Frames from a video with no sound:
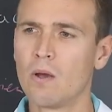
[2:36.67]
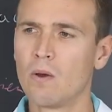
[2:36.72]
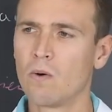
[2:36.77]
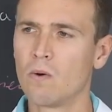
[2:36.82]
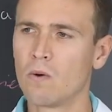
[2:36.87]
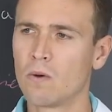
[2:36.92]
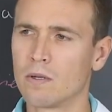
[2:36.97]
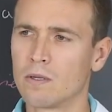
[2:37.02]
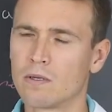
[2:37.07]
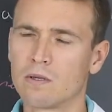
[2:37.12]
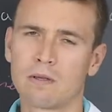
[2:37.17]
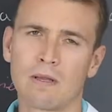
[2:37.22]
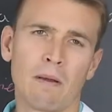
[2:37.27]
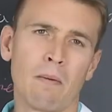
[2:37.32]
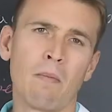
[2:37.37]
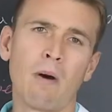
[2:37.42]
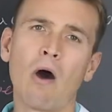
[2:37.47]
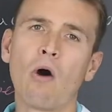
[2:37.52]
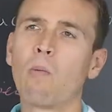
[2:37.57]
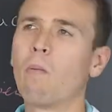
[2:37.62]
Und da
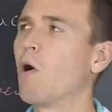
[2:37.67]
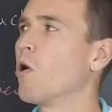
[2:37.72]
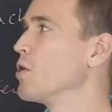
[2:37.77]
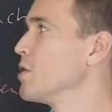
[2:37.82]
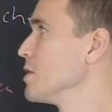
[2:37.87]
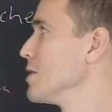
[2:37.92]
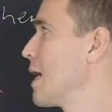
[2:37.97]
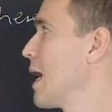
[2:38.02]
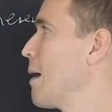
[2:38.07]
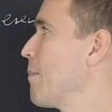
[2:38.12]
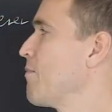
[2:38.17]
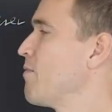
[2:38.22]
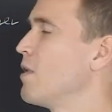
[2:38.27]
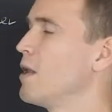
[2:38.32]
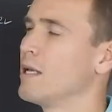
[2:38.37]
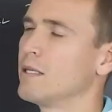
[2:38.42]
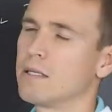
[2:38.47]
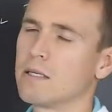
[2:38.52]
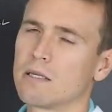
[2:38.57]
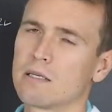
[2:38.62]
brauchen wir auch nicht
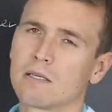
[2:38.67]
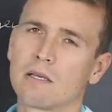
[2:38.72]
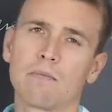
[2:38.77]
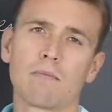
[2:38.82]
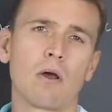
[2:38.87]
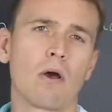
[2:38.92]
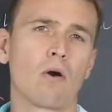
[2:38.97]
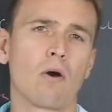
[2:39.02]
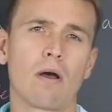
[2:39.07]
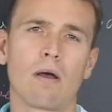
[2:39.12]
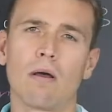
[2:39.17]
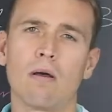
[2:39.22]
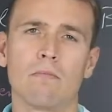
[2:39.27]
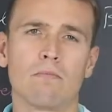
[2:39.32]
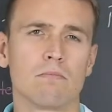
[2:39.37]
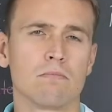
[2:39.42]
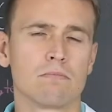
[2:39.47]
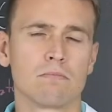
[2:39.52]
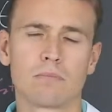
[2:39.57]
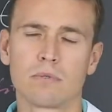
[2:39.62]
Apfelessig. Es gibt auch,
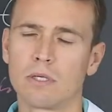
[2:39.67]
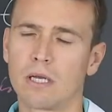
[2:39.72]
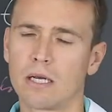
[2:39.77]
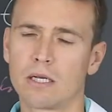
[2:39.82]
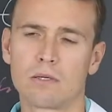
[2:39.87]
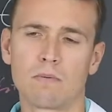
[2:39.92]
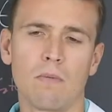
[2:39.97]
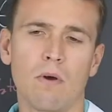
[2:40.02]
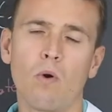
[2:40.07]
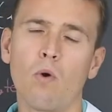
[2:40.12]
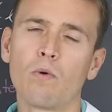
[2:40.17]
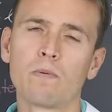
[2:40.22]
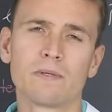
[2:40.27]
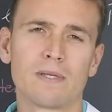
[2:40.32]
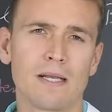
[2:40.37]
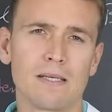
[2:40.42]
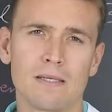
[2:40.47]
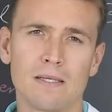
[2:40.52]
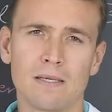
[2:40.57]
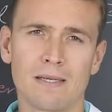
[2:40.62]
ähm, sage ich mal,
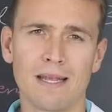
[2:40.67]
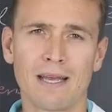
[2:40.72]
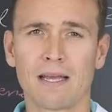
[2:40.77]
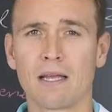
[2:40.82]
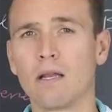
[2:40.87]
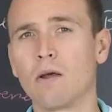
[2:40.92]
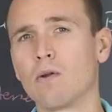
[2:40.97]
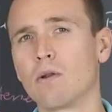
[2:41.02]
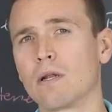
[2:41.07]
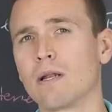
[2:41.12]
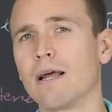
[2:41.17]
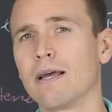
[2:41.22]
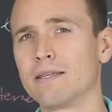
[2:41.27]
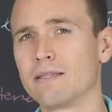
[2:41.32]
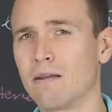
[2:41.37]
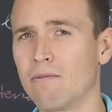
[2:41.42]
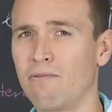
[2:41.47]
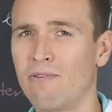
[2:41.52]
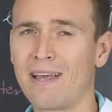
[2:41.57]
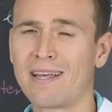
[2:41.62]
Obstessig, der genau die
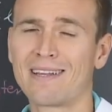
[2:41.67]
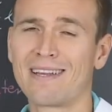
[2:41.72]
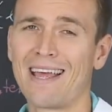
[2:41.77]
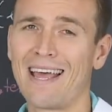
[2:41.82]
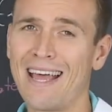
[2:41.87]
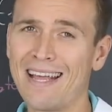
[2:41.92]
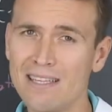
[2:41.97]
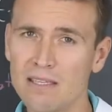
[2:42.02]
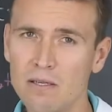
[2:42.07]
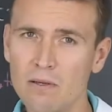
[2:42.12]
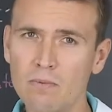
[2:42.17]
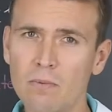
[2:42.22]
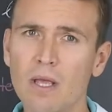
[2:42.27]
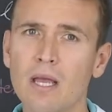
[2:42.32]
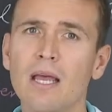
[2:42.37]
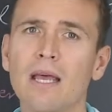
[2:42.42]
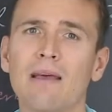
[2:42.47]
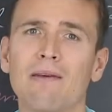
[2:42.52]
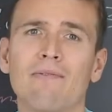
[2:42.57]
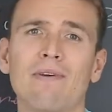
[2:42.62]
gleichen Effekte hätte,
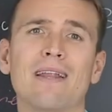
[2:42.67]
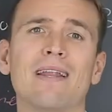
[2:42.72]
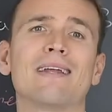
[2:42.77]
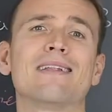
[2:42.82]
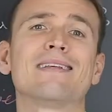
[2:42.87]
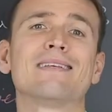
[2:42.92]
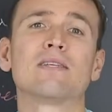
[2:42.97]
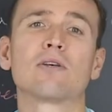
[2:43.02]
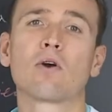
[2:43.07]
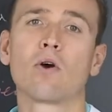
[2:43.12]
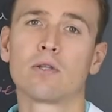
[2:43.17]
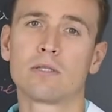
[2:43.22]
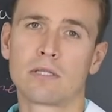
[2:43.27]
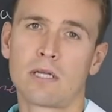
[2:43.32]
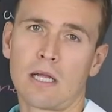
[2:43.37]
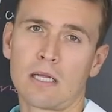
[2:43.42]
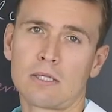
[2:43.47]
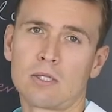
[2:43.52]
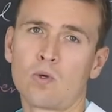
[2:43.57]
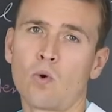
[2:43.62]
wenn er diese
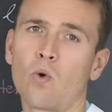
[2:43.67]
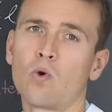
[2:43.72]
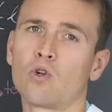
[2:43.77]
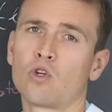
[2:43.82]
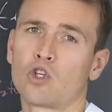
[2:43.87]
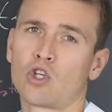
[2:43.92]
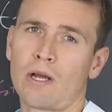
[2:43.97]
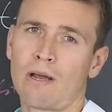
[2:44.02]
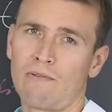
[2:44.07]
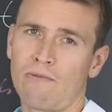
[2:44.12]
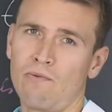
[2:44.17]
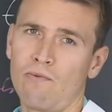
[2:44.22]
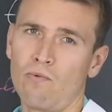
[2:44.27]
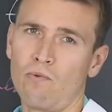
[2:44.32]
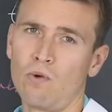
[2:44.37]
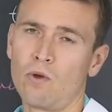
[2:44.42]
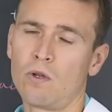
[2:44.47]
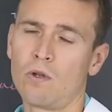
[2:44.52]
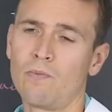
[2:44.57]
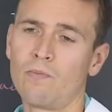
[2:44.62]
Konzentrationen schaffen
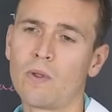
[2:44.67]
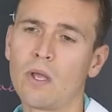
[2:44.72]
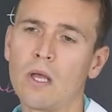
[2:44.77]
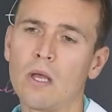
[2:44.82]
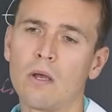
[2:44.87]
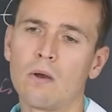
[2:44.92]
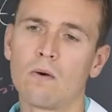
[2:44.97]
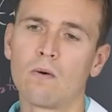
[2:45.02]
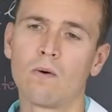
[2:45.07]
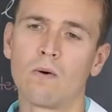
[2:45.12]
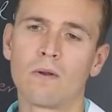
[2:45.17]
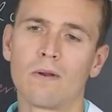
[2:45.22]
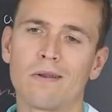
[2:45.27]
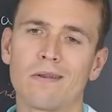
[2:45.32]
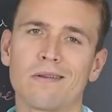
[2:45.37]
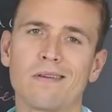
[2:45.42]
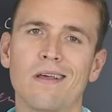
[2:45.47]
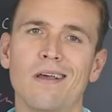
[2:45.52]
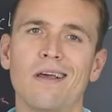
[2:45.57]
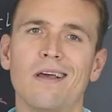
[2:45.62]
würde.
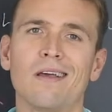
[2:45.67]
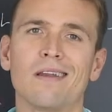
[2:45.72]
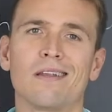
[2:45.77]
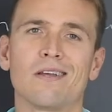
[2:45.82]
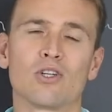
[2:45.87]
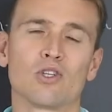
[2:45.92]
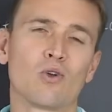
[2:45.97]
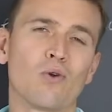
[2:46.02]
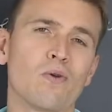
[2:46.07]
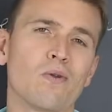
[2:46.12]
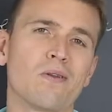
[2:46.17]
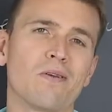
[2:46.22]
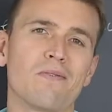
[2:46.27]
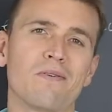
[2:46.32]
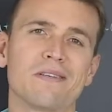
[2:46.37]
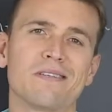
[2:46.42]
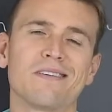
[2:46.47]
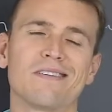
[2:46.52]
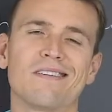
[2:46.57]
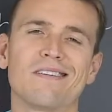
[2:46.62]
Und das Schöne,
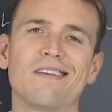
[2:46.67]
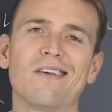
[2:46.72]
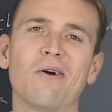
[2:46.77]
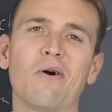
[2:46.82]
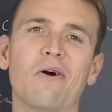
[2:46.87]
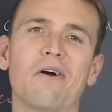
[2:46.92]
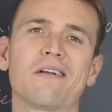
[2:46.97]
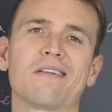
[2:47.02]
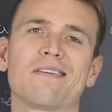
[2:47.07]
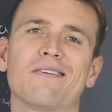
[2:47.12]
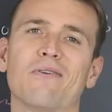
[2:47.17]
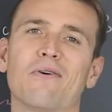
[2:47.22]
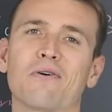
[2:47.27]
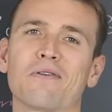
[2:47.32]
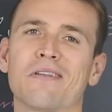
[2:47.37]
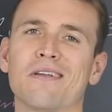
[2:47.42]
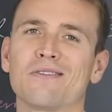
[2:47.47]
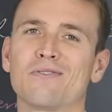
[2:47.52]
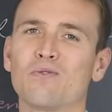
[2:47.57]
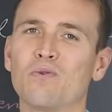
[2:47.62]
was ich dir heute
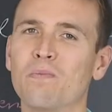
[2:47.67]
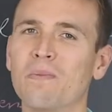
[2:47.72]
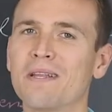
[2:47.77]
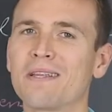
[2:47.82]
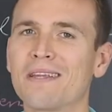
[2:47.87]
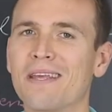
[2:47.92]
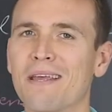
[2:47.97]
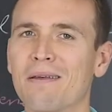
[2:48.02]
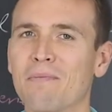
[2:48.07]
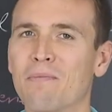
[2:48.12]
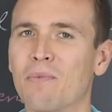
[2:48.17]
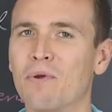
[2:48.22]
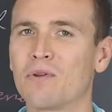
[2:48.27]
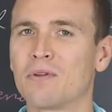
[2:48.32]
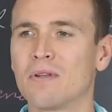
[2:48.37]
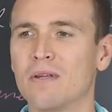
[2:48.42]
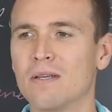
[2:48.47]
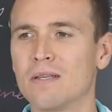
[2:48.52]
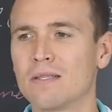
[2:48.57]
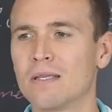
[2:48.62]
noch dazu mitgeben
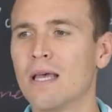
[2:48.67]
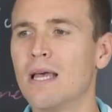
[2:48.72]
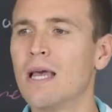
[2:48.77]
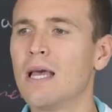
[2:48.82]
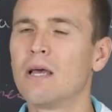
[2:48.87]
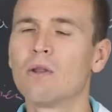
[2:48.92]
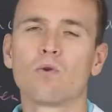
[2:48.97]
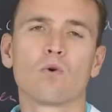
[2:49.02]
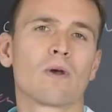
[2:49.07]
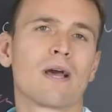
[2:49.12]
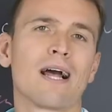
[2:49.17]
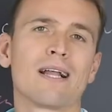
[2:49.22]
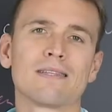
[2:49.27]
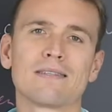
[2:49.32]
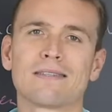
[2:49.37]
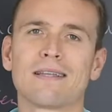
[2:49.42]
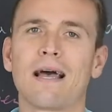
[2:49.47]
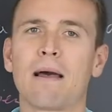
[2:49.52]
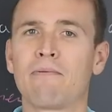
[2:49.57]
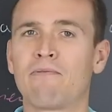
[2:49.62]
möchte, ist, du
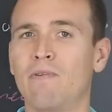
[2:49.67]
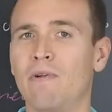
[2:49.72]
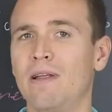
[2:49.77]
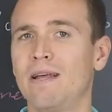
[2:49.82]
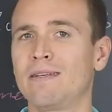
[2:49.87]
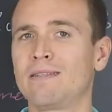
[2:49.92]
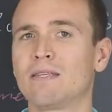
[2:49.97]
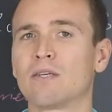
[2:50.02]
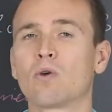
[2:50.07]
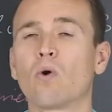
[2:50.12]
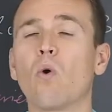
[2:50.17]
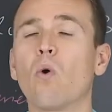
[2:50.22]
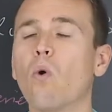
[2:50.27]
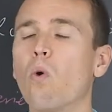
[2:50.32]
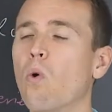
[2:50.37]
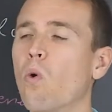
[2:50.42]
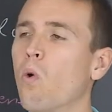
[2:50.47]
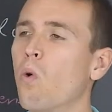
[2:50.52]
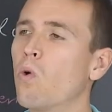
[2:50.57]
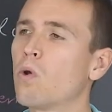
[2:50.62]
kannst Apfelessig
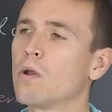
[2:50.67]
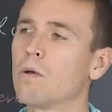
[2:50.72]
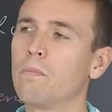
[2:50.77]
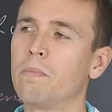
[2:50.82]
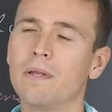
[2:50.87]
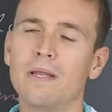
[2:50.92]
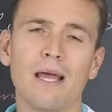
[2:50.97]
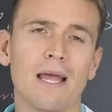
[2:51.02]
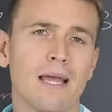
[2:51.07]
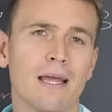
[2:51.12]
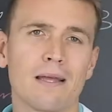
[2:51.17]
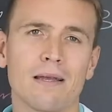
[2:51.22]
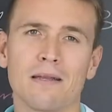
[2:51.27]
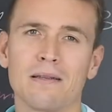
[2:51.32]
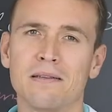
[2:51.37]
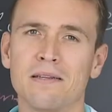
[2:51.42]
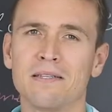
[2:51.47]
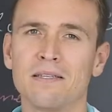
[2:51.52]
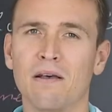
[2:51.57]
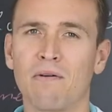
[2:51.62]
ohne Bedenken
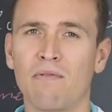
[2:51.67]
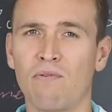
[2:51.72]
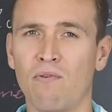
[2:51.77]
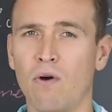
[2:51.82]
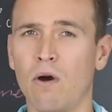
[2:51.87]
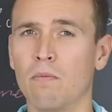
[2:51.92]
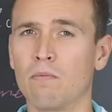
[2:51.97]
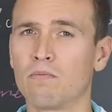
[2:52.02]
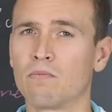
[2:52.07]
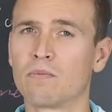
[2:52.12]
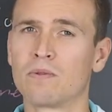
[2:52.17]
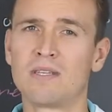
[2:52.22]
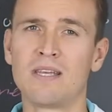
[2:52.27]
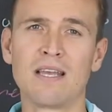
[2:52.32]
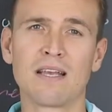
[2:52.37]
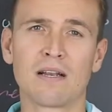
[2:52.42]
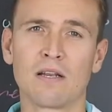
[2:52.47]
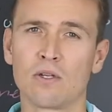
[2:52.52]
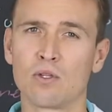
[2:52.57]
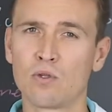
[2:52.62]
in dieser Form
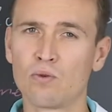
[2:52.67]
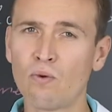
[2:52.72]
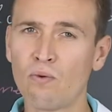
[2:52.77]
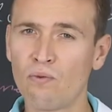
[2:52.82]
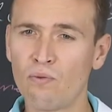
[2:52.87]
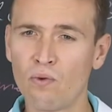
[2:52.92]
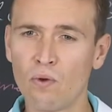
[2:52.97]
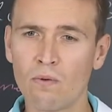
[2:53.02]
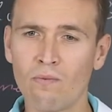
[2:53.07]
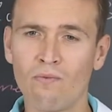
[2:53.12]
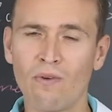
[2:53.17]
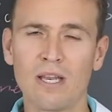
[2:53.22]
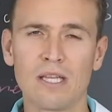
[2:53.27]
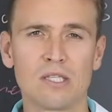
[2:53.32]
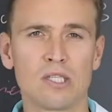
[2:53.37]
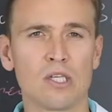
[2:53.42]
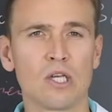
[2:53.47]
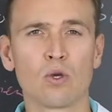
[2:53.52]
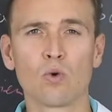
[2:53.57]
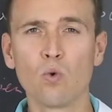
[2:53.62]
täglich zuführen. Wenn
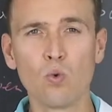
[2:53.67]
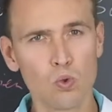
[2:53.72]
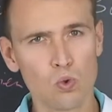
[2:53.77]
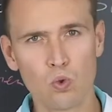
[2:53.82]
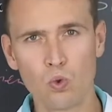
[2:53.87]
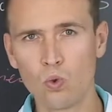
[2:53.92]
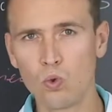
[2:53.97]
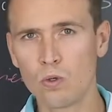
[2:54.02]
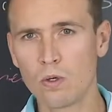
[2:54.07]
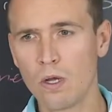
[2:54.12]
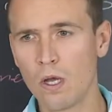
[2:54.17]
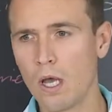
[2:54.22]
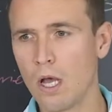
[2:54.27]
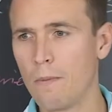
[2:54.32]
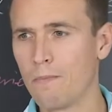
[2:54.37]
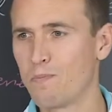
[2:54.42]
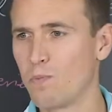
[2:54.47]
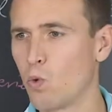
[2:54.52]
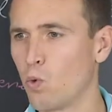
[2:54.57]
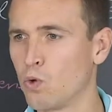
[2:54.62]
es dir gut tut
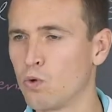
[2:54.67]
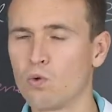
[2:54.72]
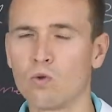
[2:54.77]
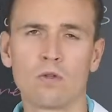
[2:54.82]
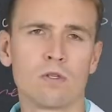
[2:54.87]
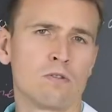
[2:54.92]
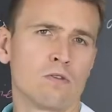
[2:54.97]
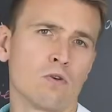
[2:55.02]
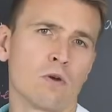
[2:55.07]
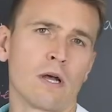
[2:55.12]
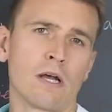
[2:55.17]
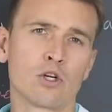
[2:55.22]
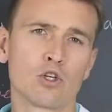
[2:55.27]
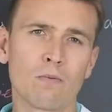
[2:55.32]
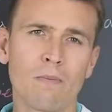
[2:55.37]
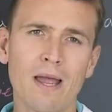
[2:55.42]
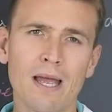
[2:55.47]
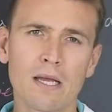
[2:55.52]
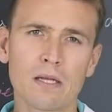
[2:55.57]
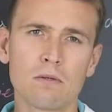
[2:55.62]
und du es sogar
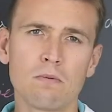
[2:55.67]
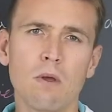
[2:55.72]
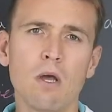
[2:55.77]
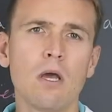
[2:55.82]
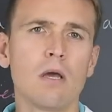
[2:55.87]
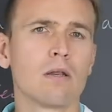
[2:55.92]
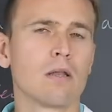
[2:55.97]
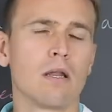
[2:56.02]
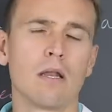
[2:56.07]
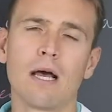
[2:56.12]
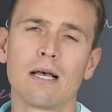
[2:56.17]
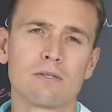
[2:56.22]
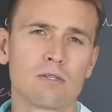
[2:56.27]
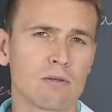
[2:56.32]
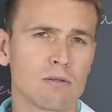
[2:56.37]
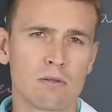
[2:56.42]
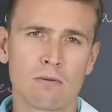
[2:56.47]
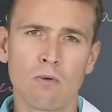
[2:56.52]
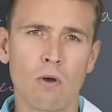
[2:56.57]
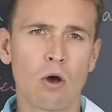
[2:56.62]
schmeckt, dann
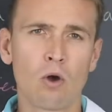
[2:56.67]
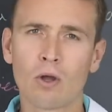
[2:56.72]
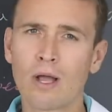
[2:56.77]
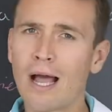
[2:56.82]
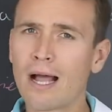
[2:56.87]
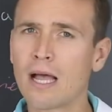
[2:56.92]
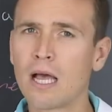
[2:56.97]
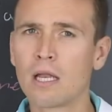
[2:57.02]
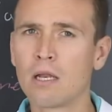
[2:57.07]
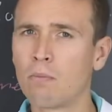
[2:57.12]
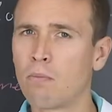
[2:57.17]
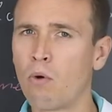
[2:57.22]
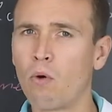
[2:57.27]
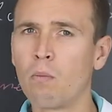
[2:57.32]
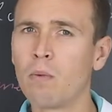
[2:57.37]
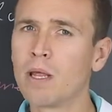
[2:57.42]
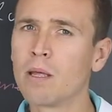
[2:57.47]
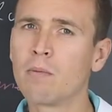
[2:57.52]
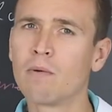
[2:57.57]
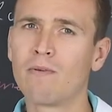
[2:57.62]
hast du auch gar keine
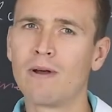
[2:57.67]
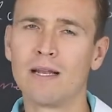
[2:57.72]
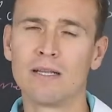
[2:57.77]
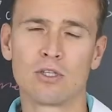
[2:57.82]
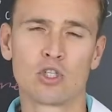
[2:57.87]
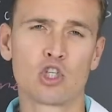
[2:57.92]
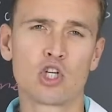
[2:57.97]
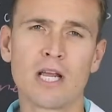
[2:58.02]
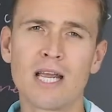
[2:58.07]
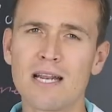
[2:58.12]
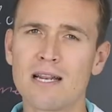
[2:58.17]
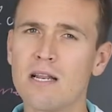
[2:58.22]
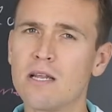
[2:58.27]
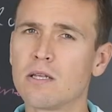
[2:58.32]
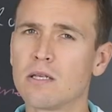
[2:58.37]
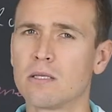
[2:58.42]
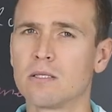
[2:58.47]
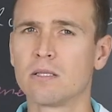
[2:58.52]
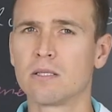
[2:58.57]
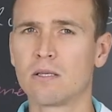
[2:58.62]
Probleme, weil es
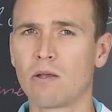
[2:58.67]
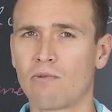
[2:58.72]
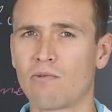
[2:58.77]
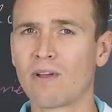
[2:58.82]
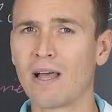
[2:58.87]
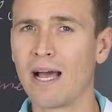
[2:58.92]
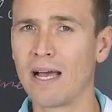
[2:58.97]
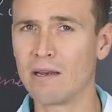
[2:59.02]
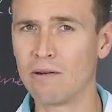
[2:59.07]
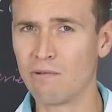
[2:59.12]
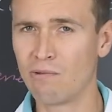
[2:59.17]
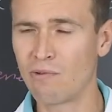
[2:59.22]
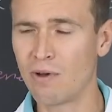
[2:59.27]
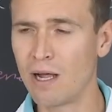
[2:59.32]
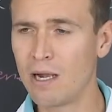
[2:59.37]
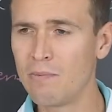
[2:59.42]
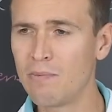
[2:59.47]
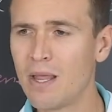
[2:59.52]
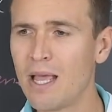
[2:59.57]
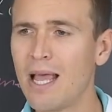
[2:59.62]
schädlich ist es auf keinen
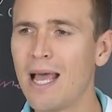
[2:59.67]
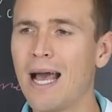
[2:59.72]
Fall.